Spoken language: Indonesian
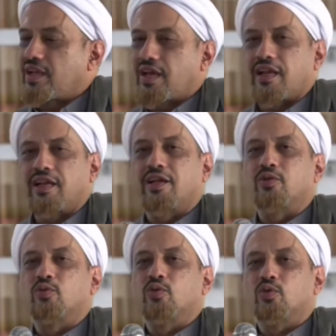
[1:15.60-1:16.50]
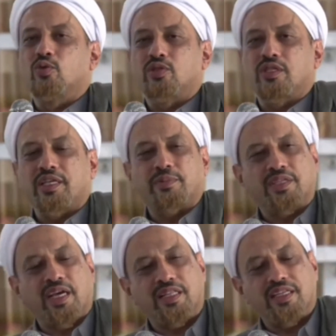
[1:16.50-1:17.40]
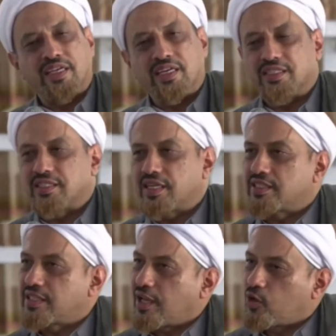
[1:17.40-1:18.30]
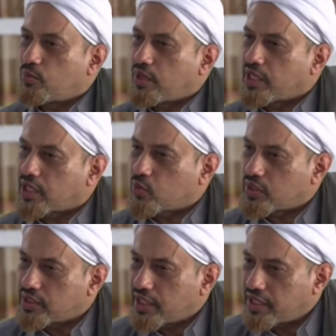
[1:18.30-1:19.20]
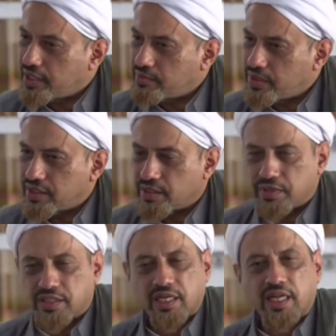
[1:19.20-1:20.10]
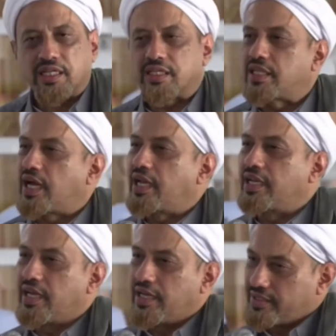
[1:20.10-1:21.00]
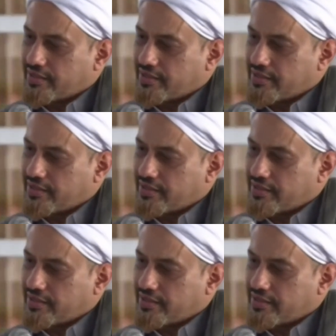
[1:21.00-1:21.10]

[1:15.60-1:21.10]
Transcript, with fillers: Karena dulu setiap saatnya saya selalu melihat wajah Nabi, tapi sekarang tidak ada.